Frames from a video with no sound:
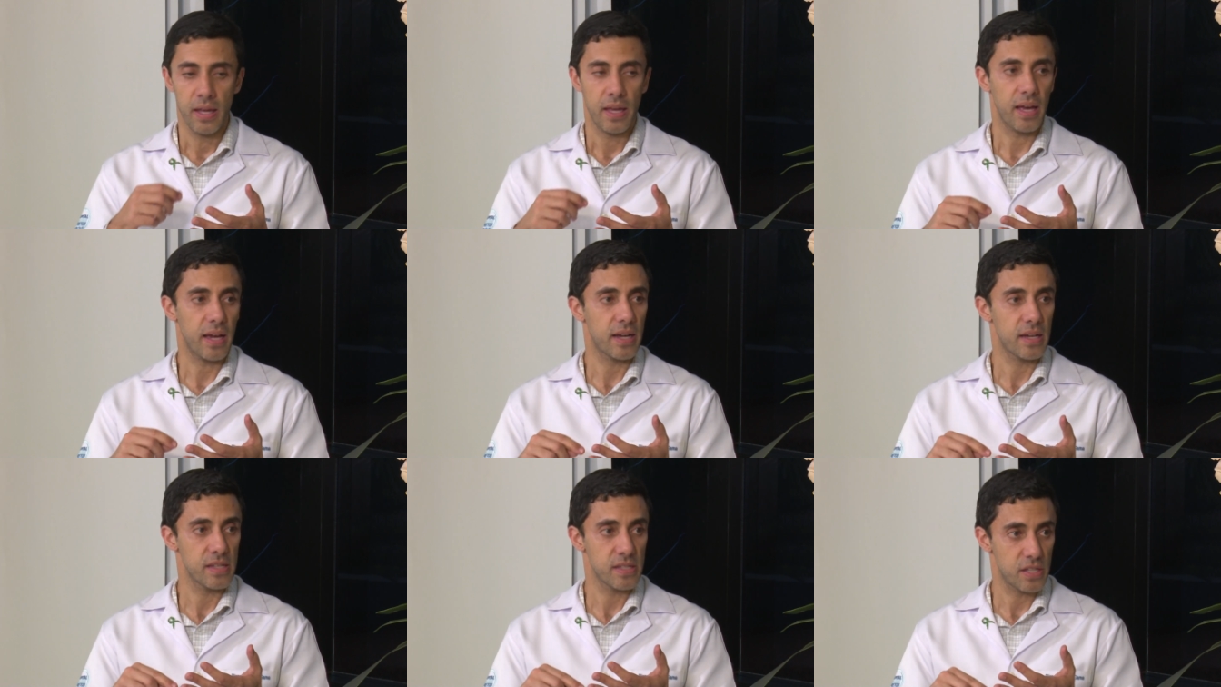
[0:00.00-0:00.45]

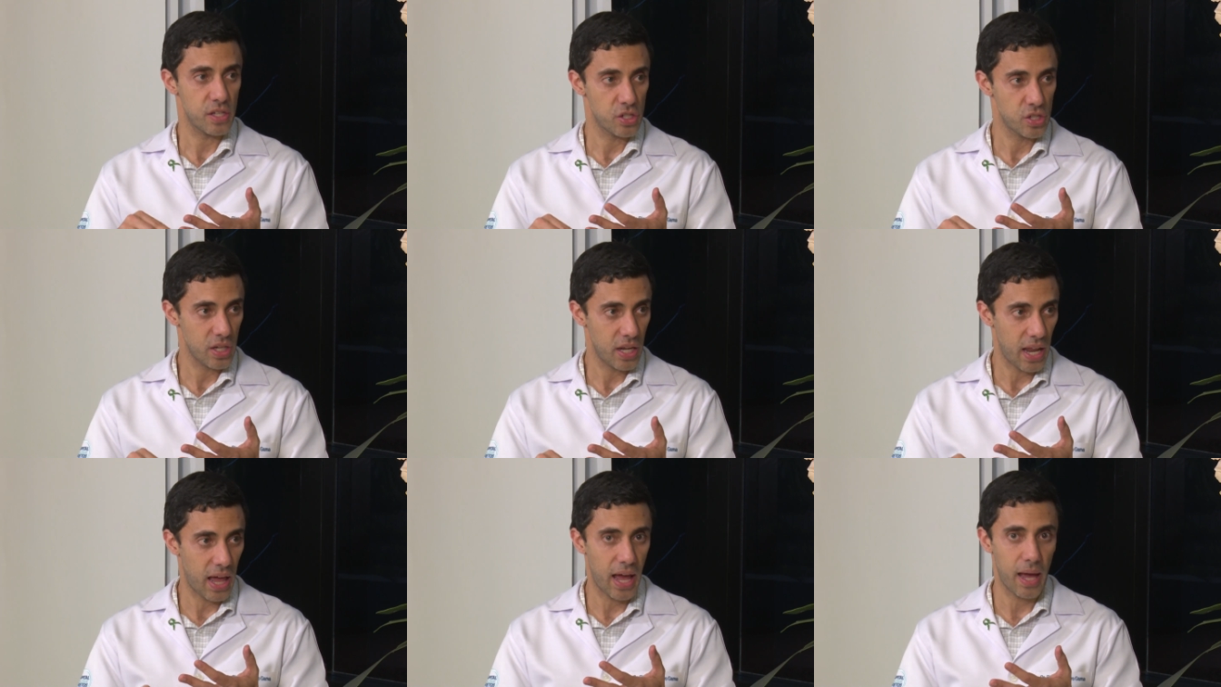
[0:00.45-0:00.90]
é câncer de
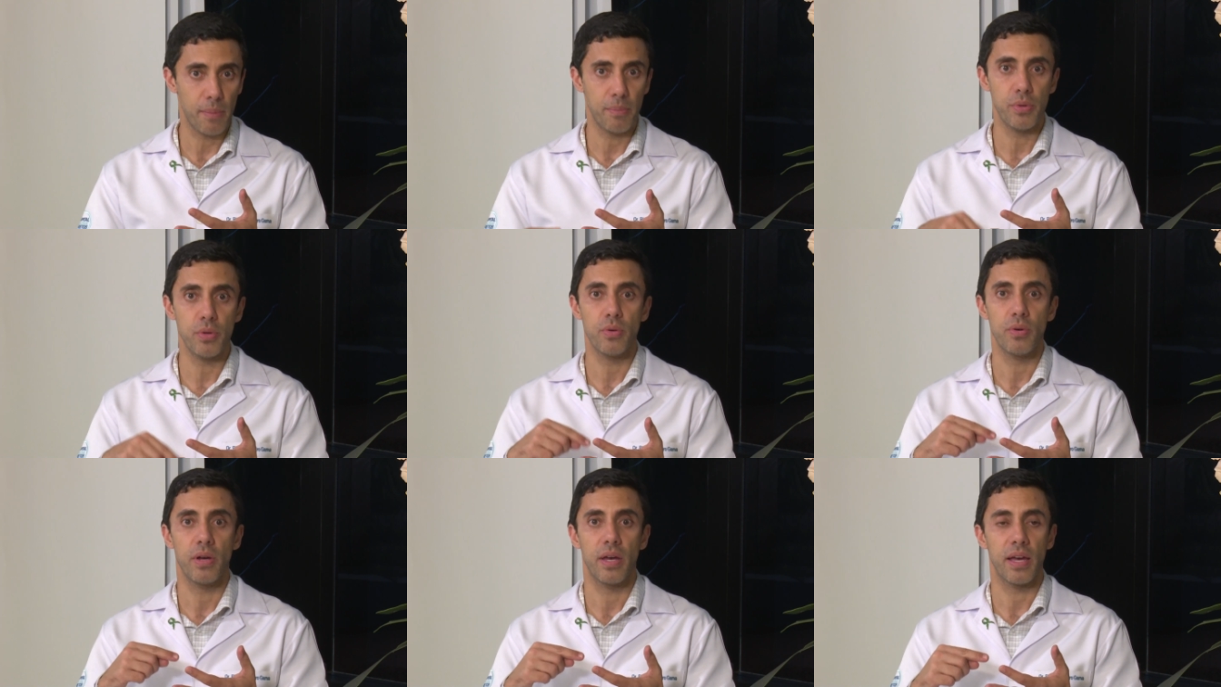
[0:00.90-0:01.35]

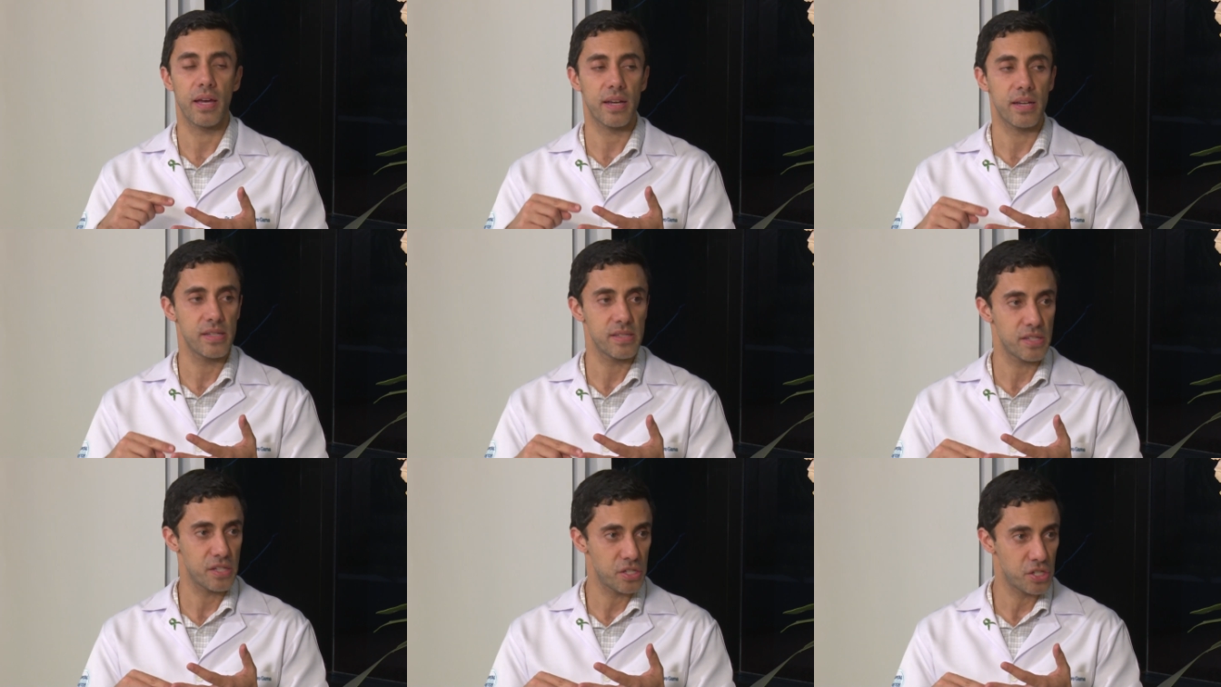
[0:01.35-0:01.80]
lábio, é
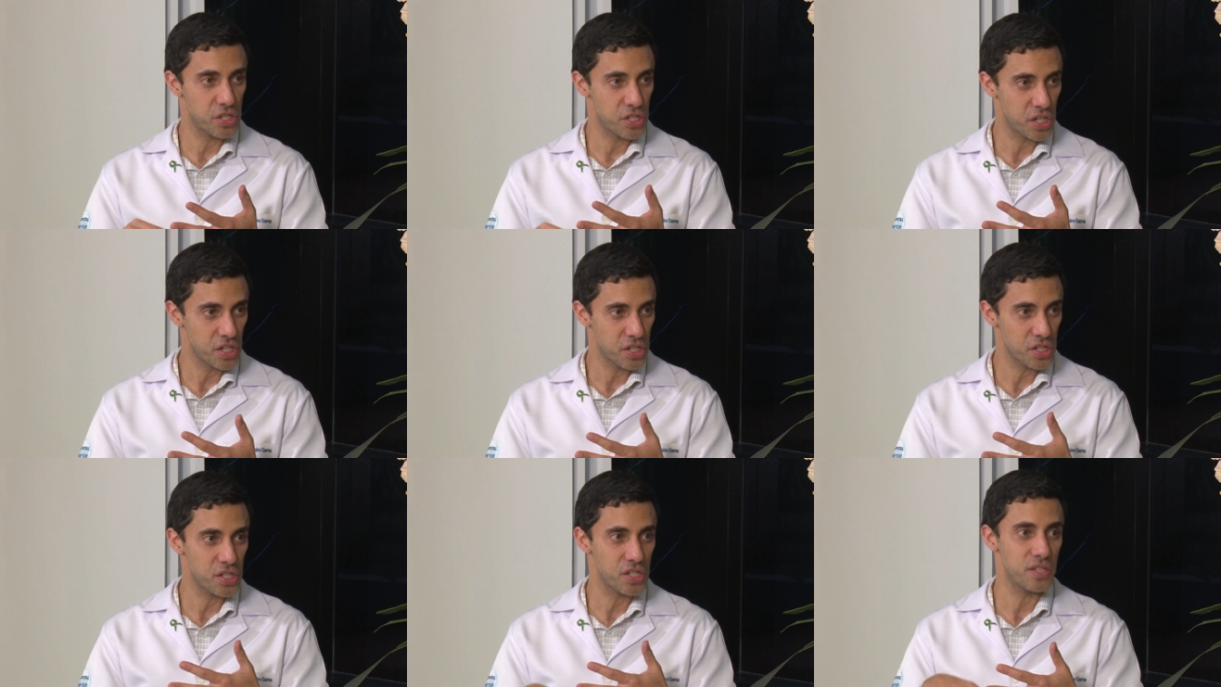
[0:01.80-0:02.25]
câncer de
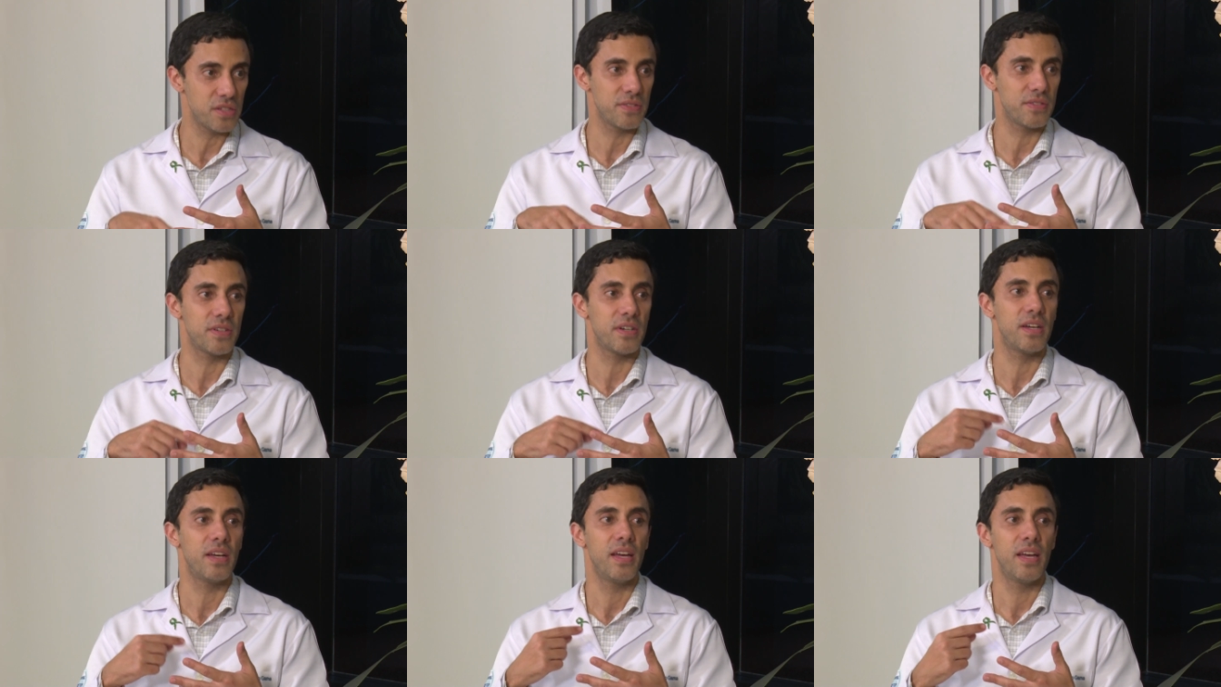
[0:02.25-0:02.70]

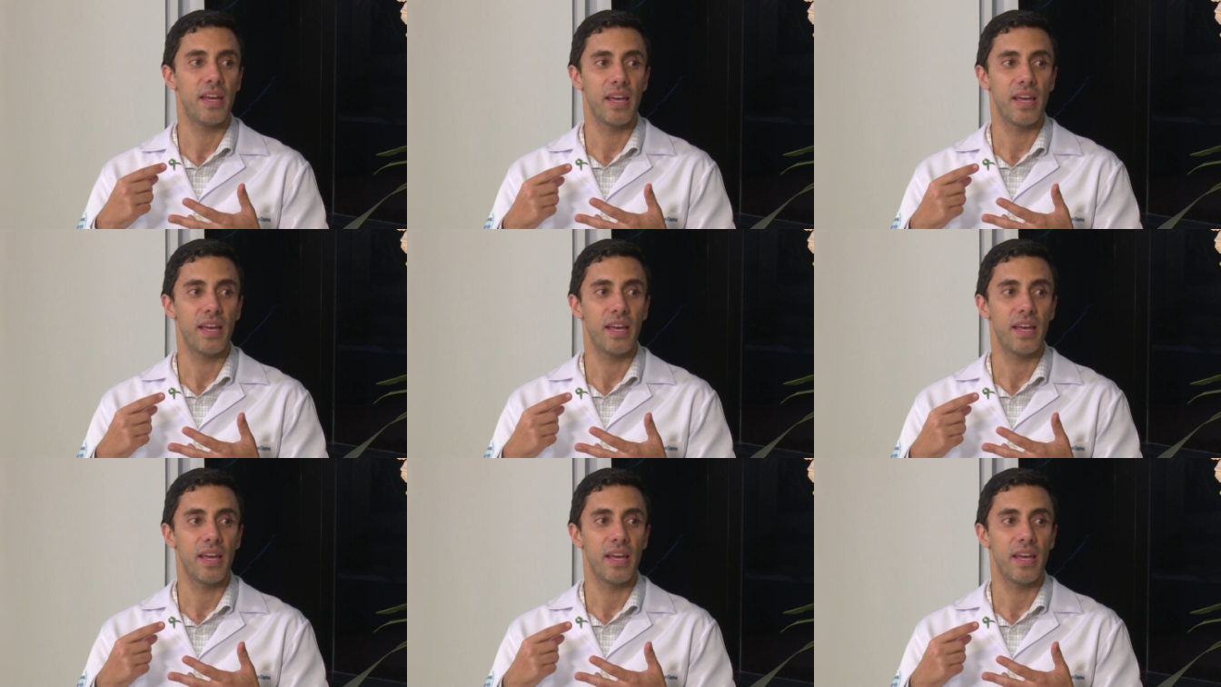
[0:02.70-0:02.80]
gengiva,